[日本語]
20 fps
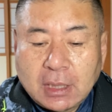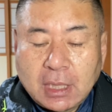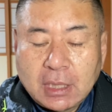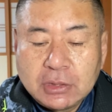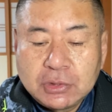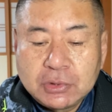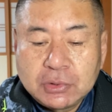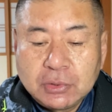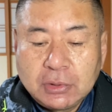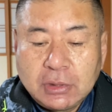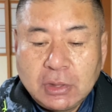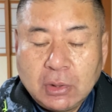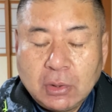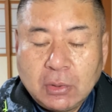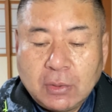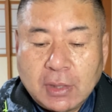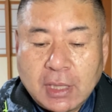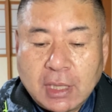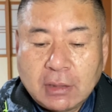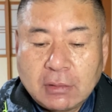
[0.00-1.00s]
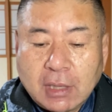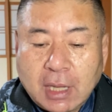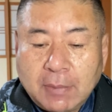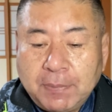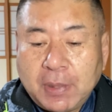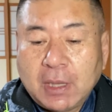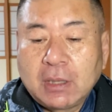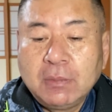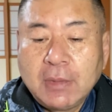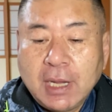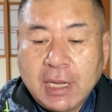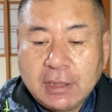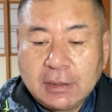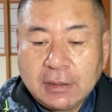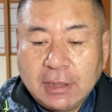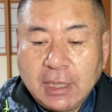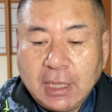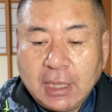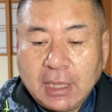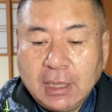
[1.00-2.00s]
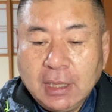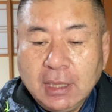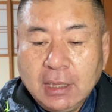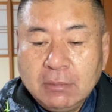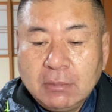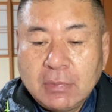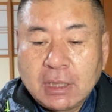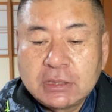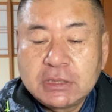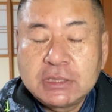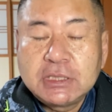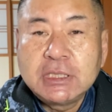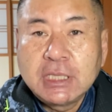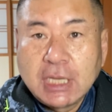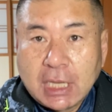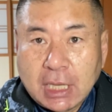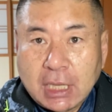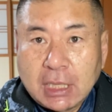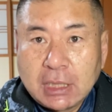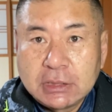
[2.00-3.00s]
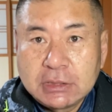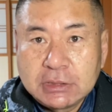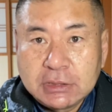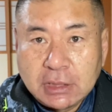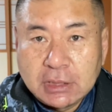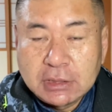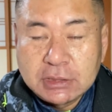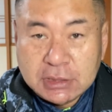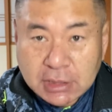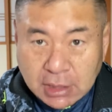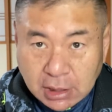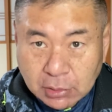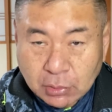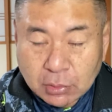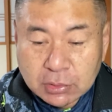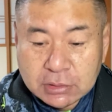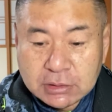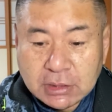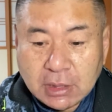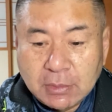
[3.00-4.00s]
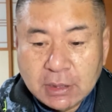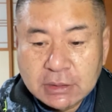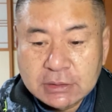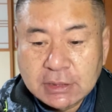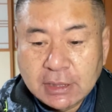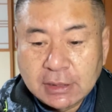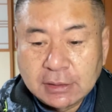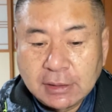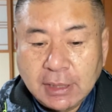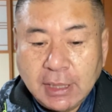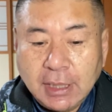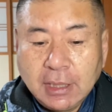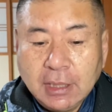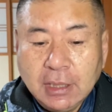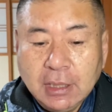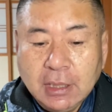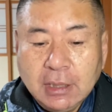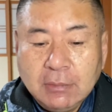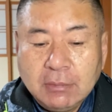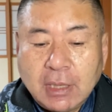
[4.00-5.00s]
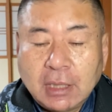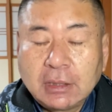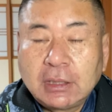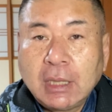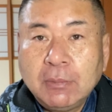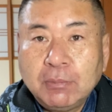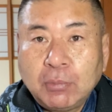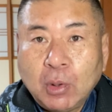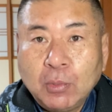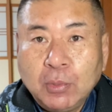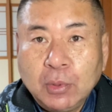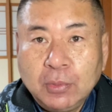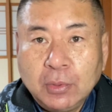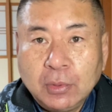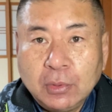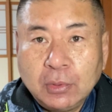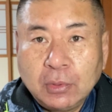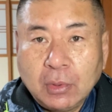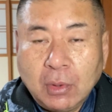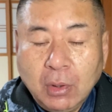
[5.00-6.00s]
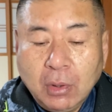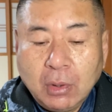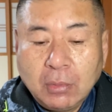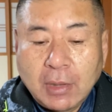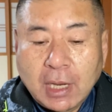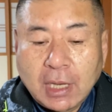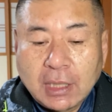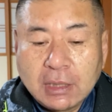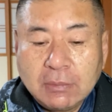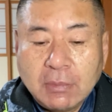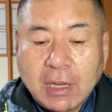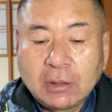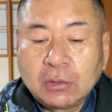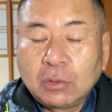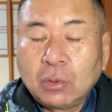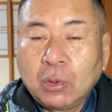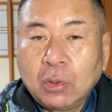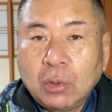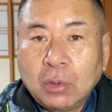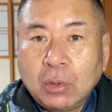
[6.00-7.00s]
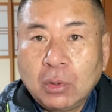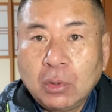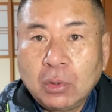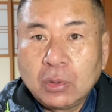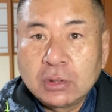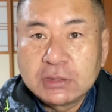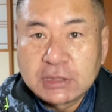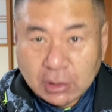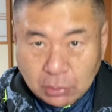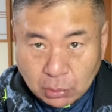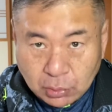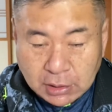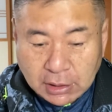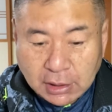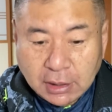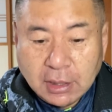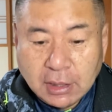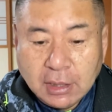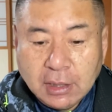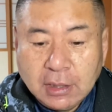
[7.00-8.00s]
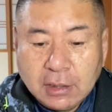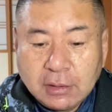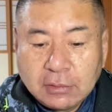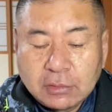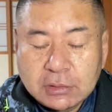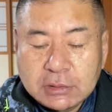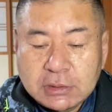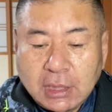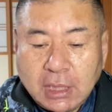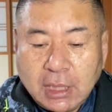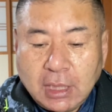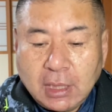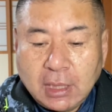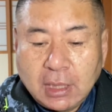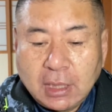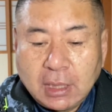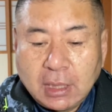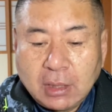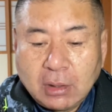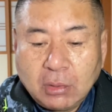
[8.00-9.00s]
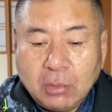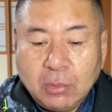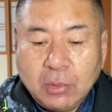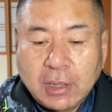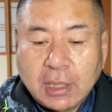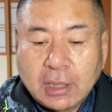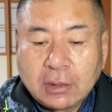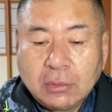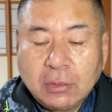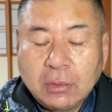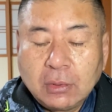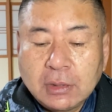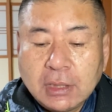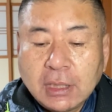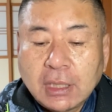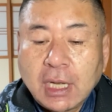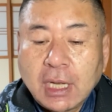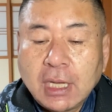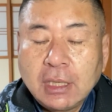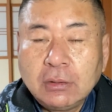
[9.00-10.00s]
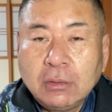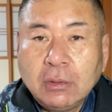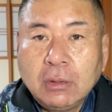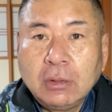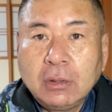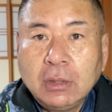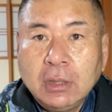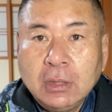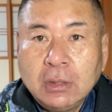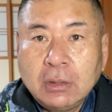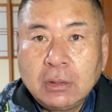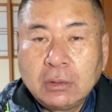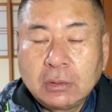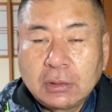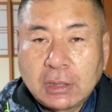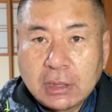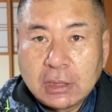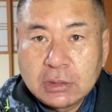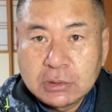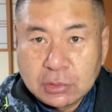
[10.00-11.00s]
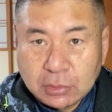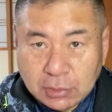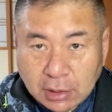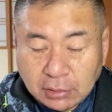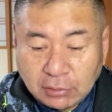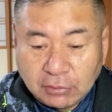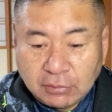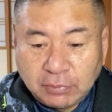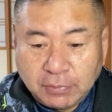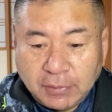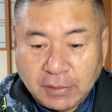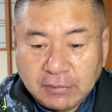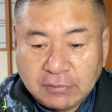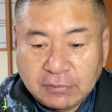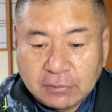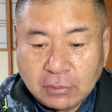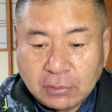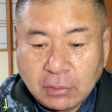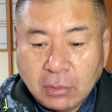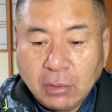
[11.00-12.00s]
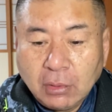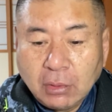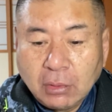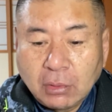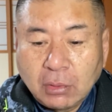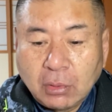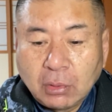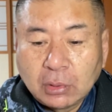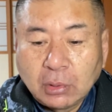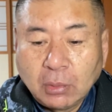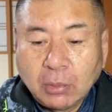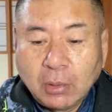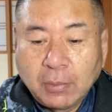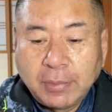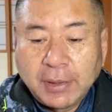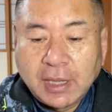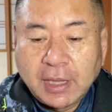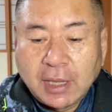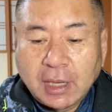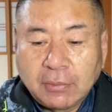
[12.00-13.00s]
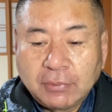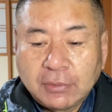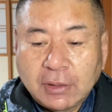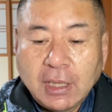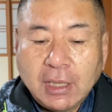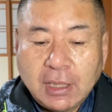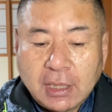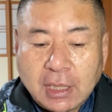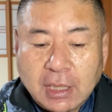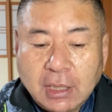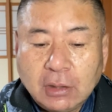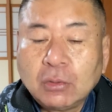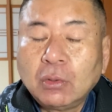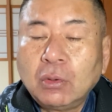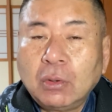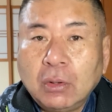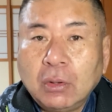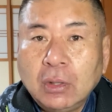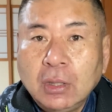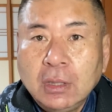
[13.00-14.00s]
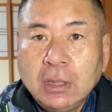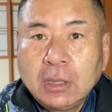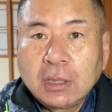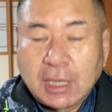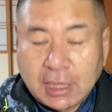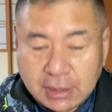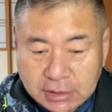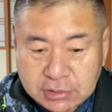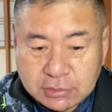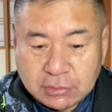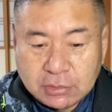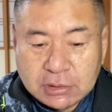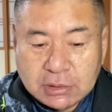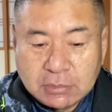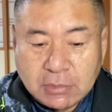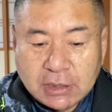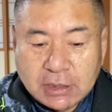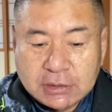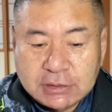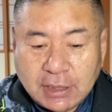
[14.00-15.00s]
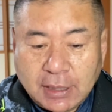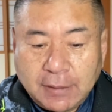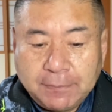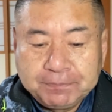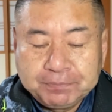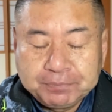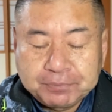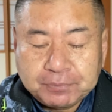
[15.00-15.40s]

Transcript: 回収費用は約800万円で、まあ、父が自営業してましたんで、まあ、店舗部分を、まあ、今と車庫に、そして、えー、母屋の2階の天井裏のスペースを子供部屋2部屋へと改築しました。